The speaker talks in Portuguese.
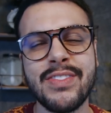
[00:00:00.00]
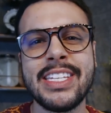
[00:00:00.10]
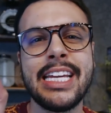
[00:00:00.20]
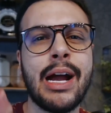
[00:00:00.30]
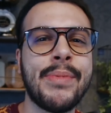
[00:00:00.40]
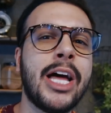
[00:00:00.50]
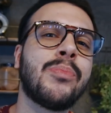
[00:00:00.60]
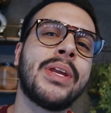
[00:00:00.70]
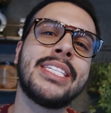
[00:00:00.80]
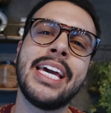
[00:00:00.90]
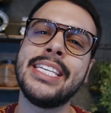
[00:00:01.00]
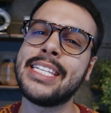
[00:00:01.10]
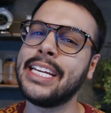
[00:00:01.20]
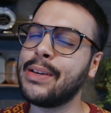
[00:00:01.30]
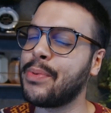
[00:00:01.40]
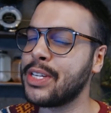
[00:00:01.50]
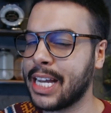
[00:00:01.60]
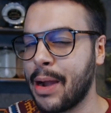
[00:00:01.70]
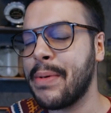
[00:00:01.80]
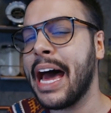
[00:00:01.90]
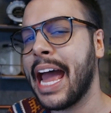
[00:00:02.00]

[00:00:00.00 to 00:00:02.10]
vai ser encaminhado para essa receita após acabar